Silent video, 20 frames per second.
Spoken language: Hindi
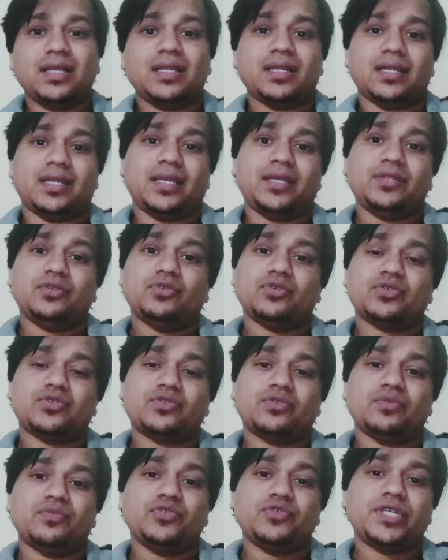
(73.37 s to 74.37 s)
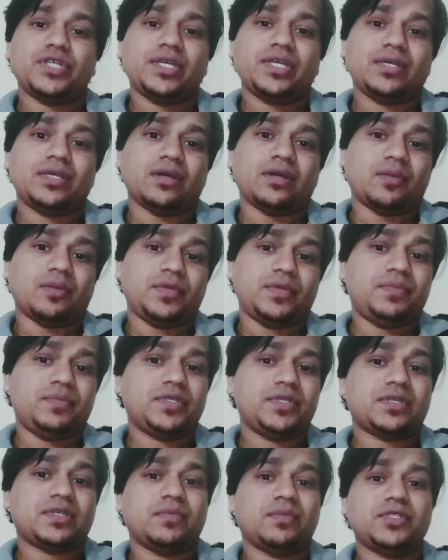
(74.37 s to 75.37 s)
लेकिन दोस्तों मुझे अभी
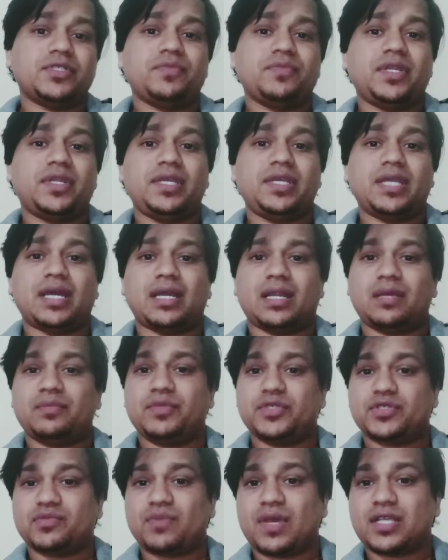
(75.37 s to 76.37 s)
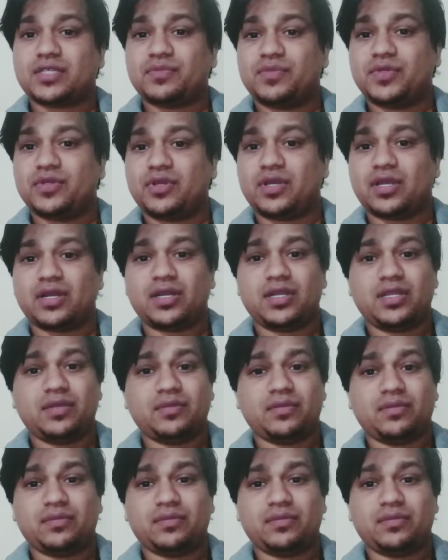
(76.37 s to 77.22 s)
भी समझ में नहीं आ रहा विश्वास भी करने